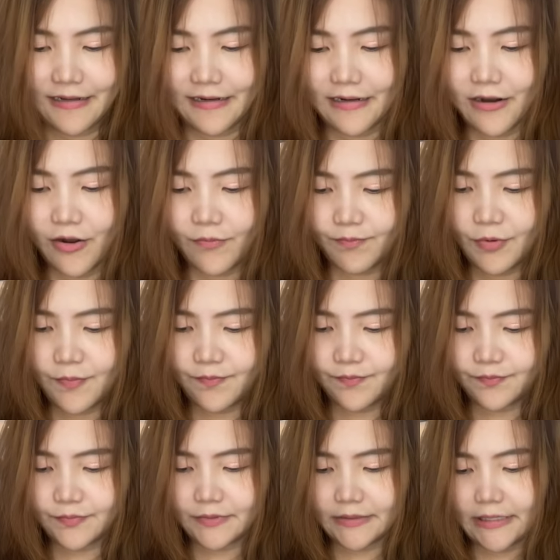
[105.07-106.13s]
ล็อกปุ๊บ
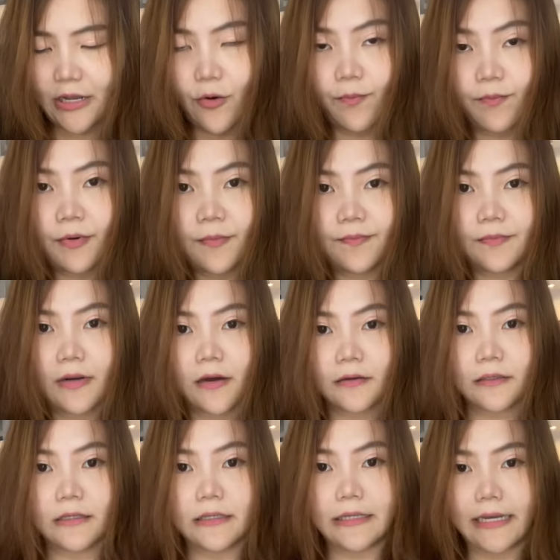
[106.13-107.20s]
เกี่ยวปุ๊บล็อก
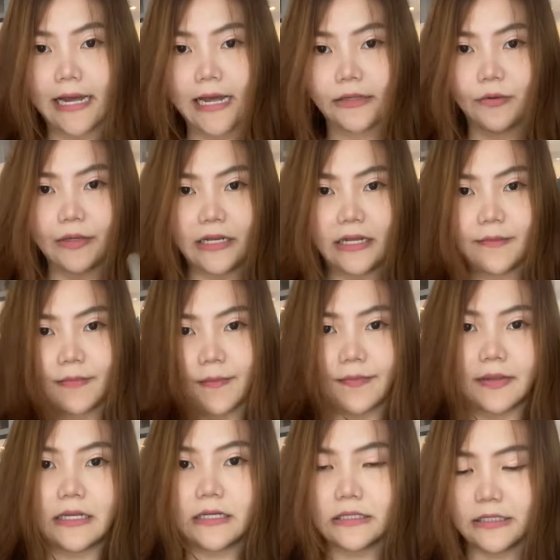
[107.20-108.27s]
เลยค่ะตัวนี้แบบ
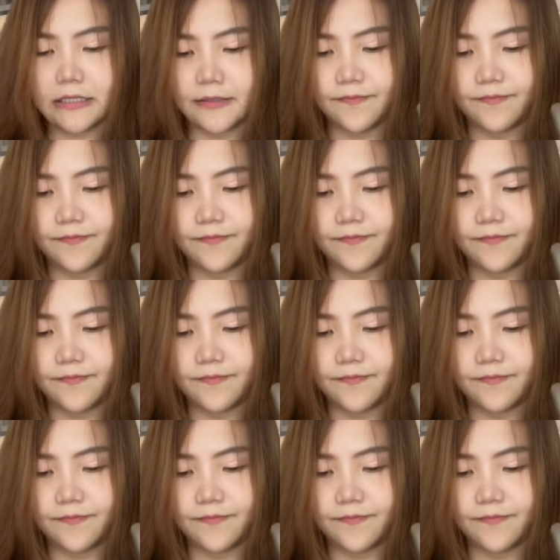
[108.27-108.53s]
นี้เลย